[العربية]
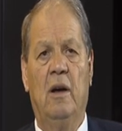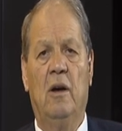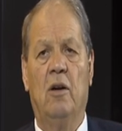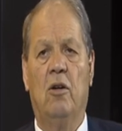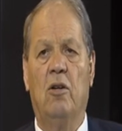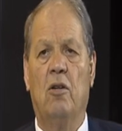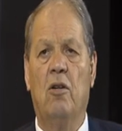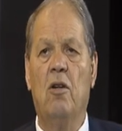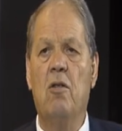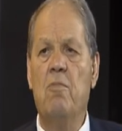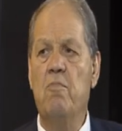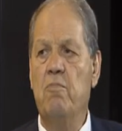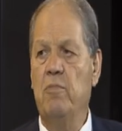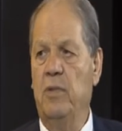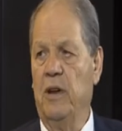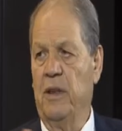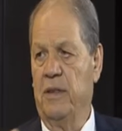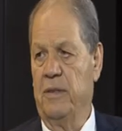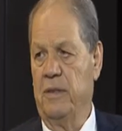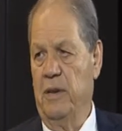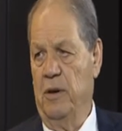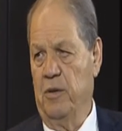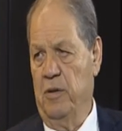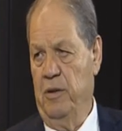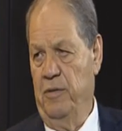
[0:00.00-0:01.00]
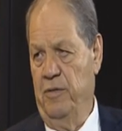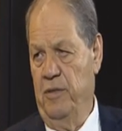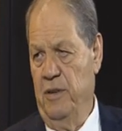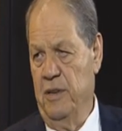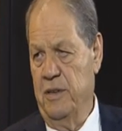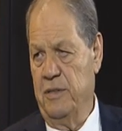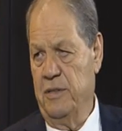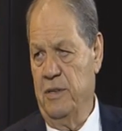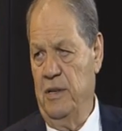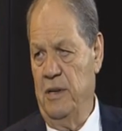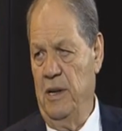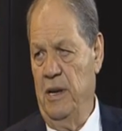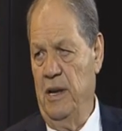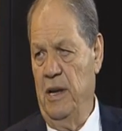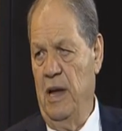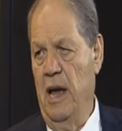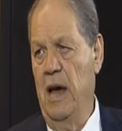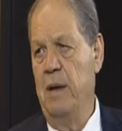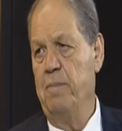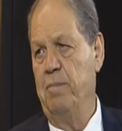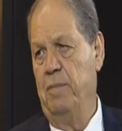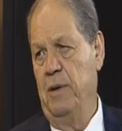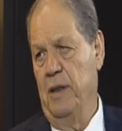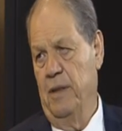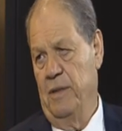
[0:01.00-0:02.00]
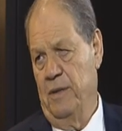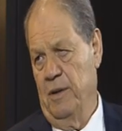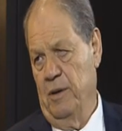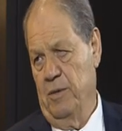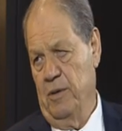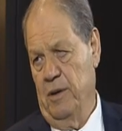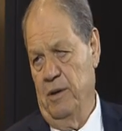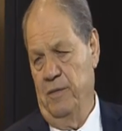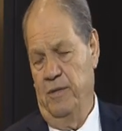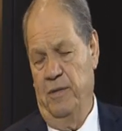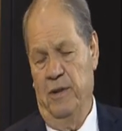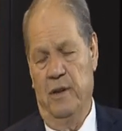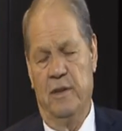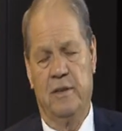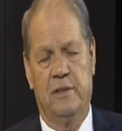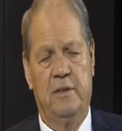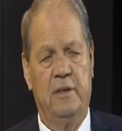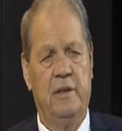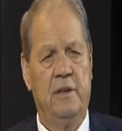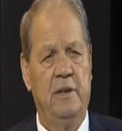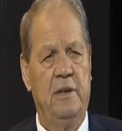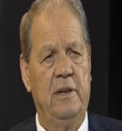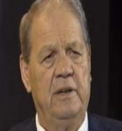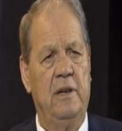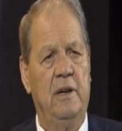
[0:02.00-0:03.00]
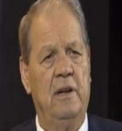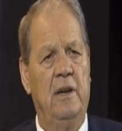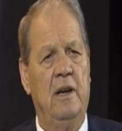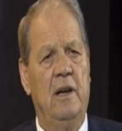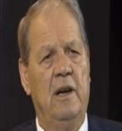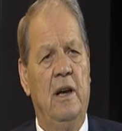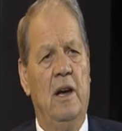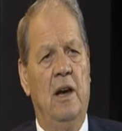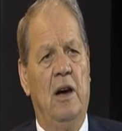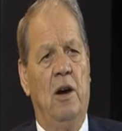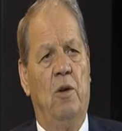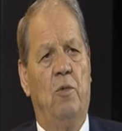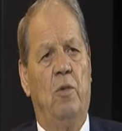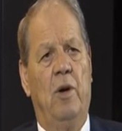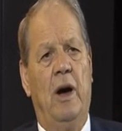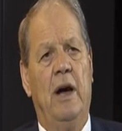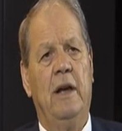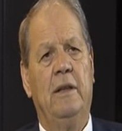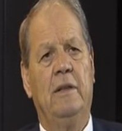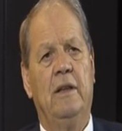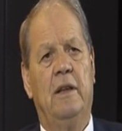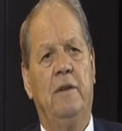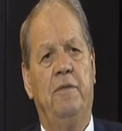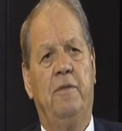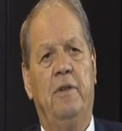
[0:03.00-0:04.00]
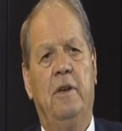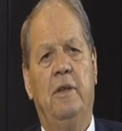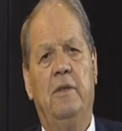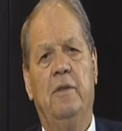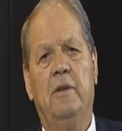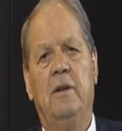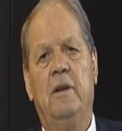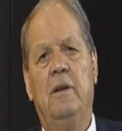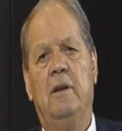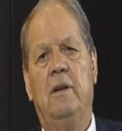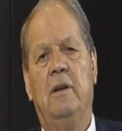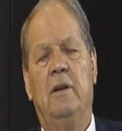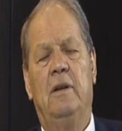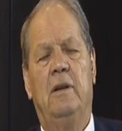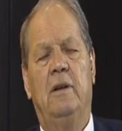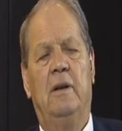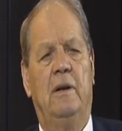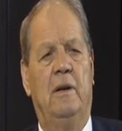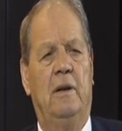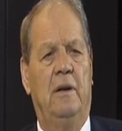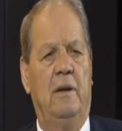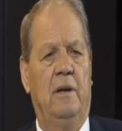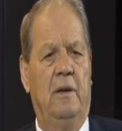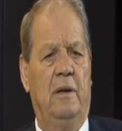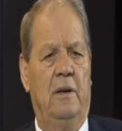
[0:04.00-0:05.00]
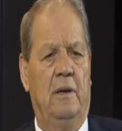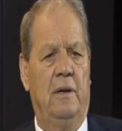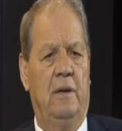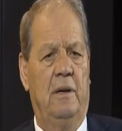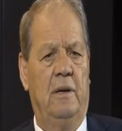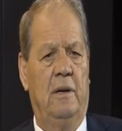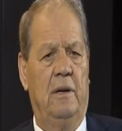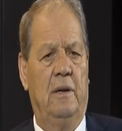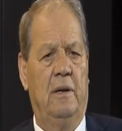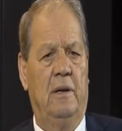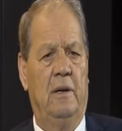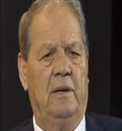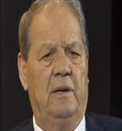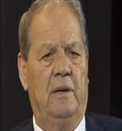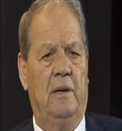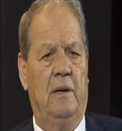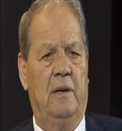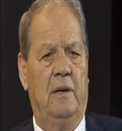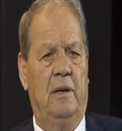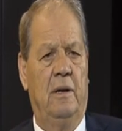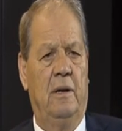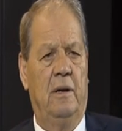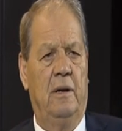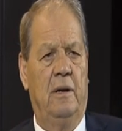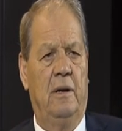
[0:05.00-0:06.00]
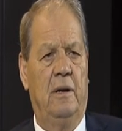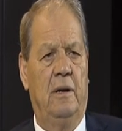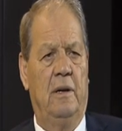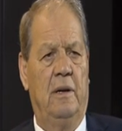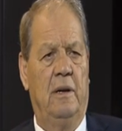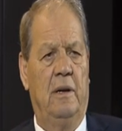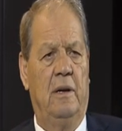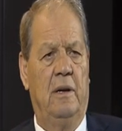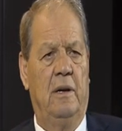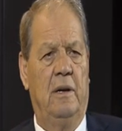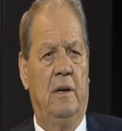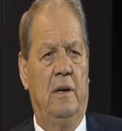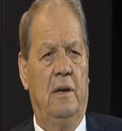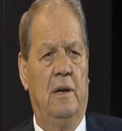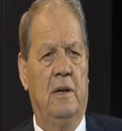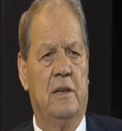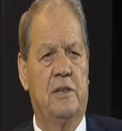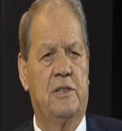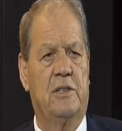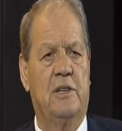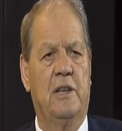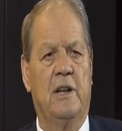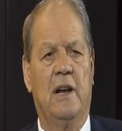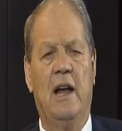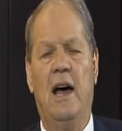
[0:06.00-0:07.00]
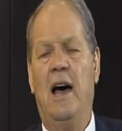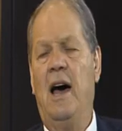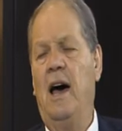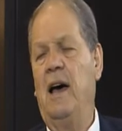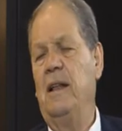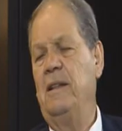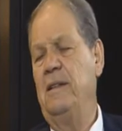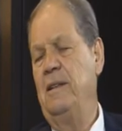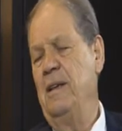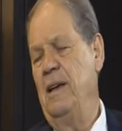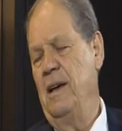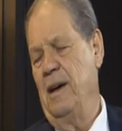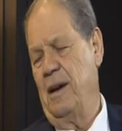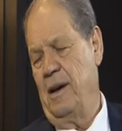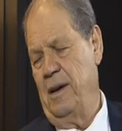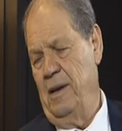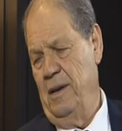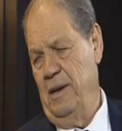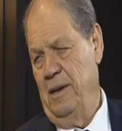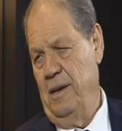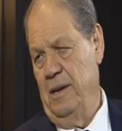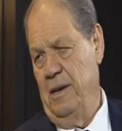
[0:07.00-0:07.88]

أم للثورة الفلسطينية أب للثورة الفلسطينية وأيضا في ظل آه، الصراع الداخلي